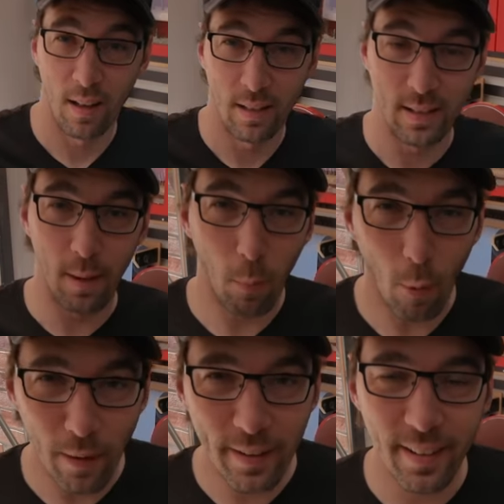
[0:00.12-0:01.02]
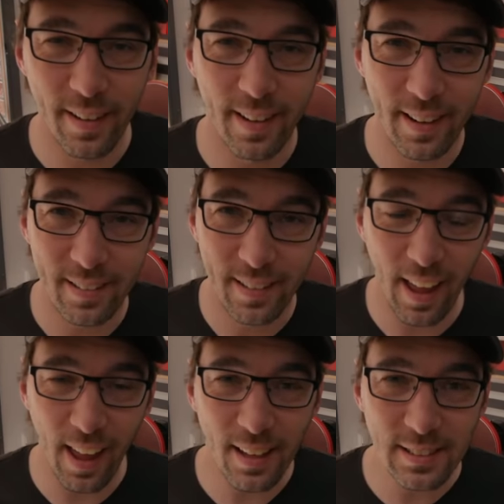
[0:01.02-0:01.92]
Na moin,
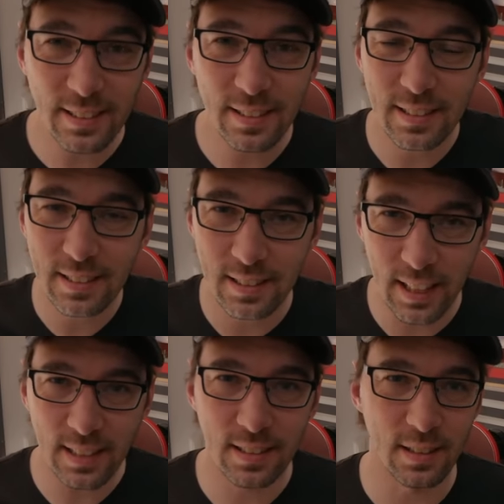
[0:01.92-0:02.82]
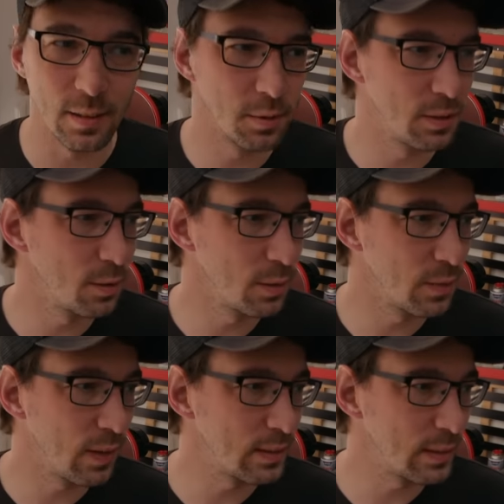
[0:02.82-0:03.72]
der erste sechste,
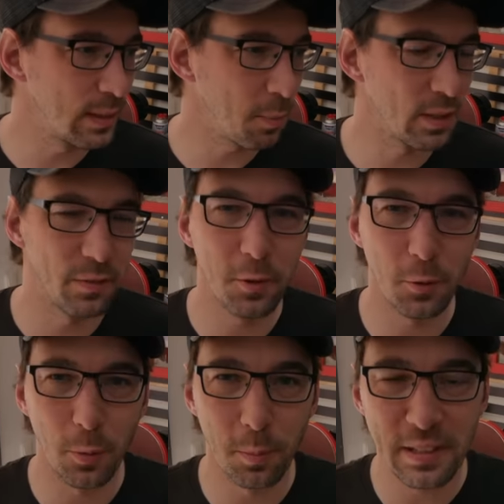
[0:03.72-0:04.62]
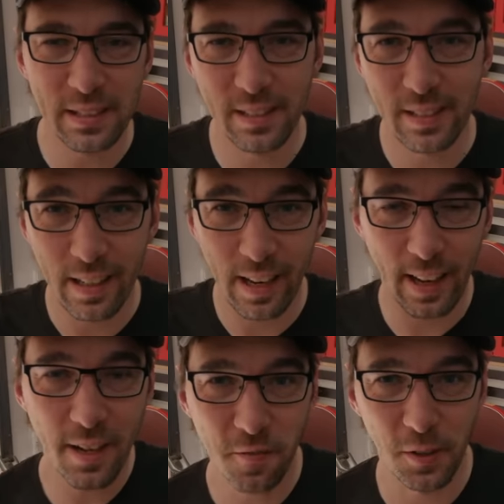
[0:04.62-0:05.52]
beziehungsweise ich habe das Video so ein bisschen nach
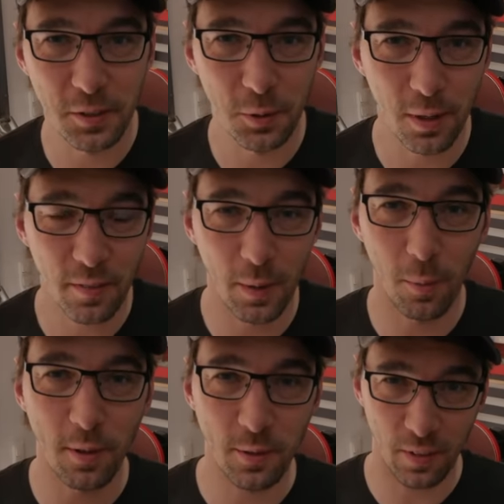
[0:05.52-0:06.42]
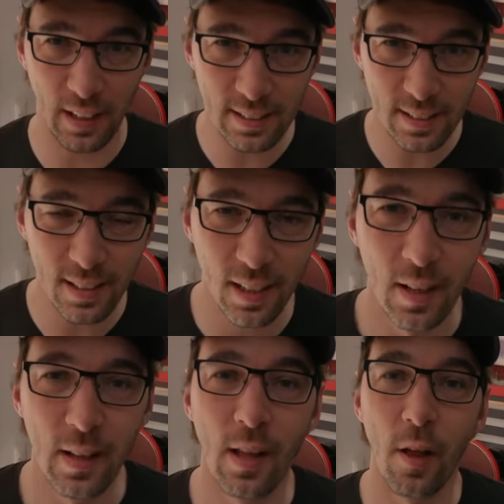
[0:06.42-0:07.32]
hinten verzögert. Wir haben heute Freitag,
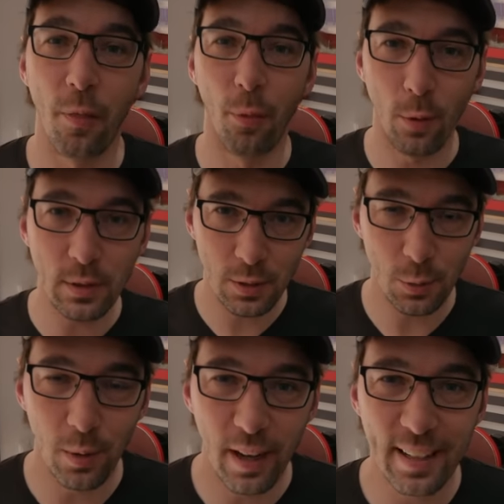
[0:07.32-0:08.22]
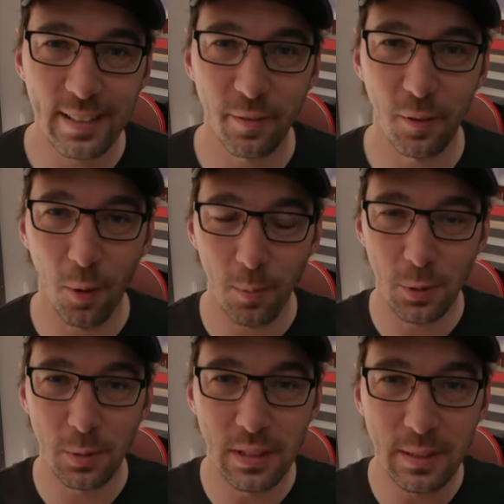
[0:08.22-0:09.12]
19 Uhr. Herzlich willkommen
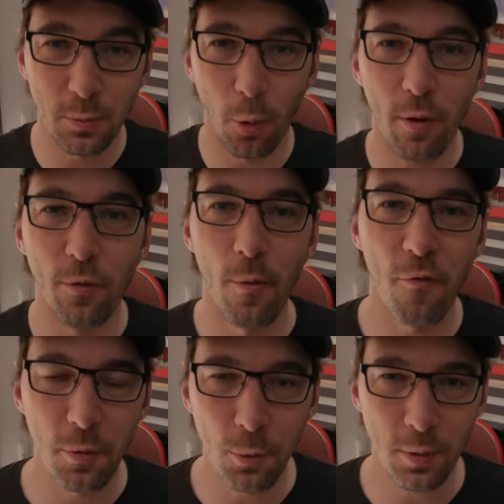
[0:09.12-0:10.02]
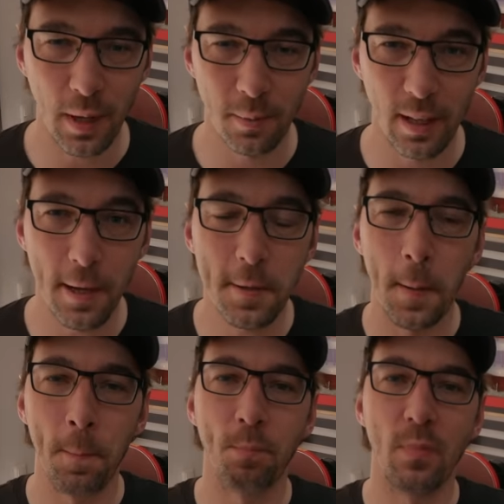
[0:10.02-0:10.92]
zu diesem neuen 5-Minuten-Update.
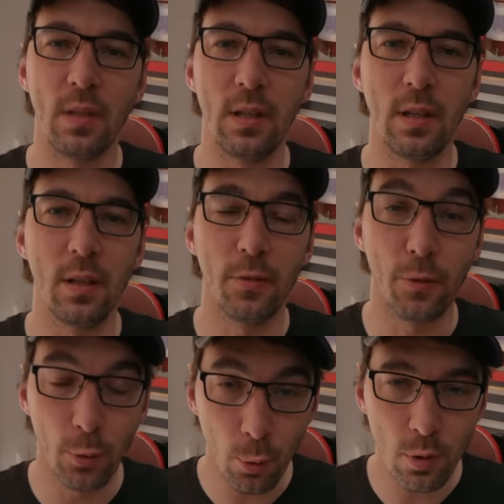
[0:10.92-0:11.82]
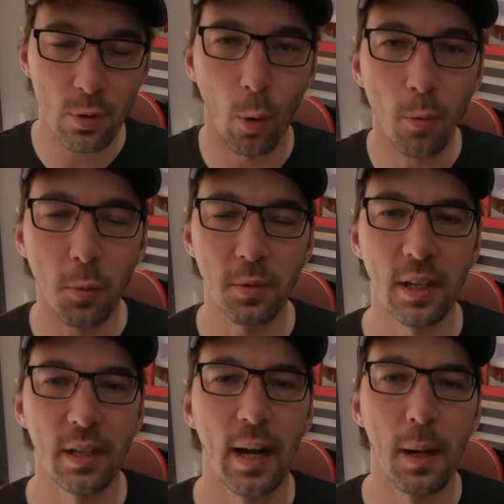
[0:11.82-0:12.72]
Die News rund um den
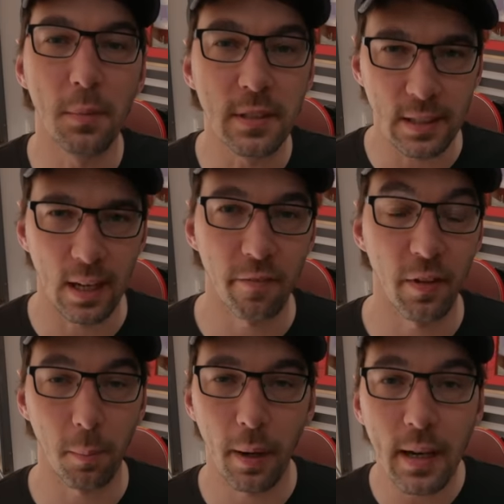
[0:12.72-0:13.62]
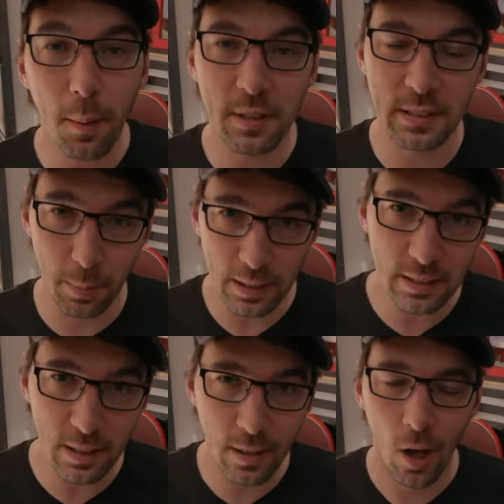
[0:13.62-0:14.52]
Kanal Mr. Handwerk. Mein Name ist
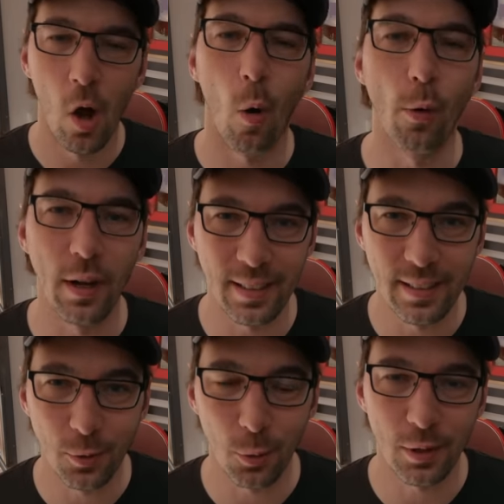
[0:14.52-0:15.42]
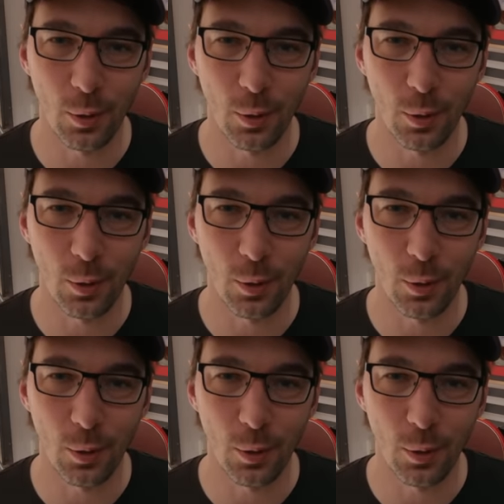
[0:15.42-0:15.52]
Sebastian und nach dem Intro geht's